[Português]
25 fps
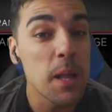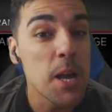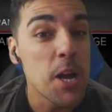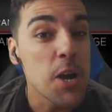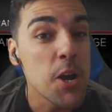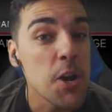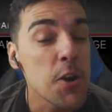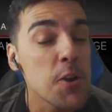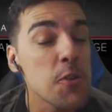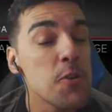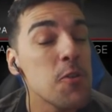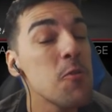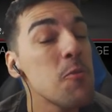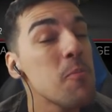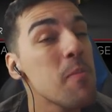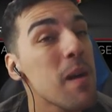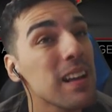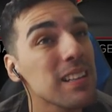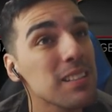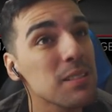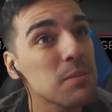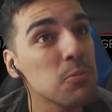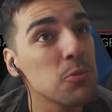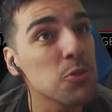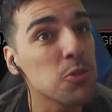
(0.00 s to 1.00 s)
No máximo,
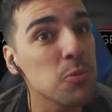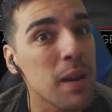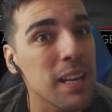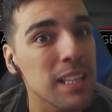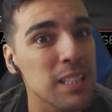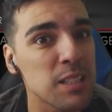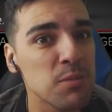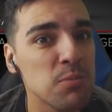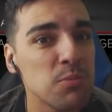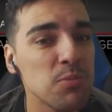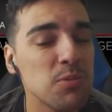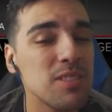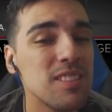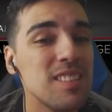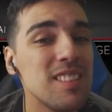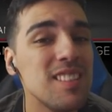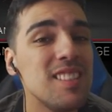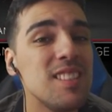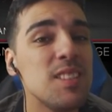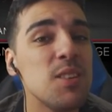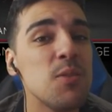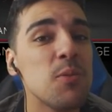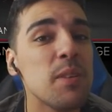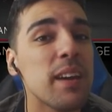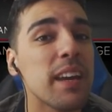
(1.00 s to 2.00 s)
nos máximos, diziam
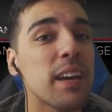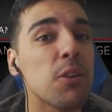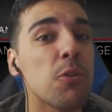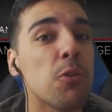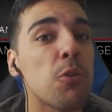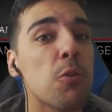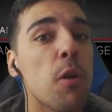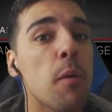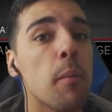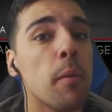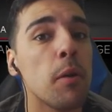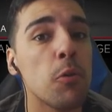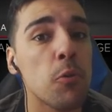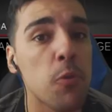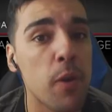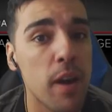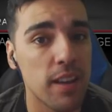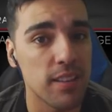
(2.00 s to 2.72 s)
que era o Roman Reigns.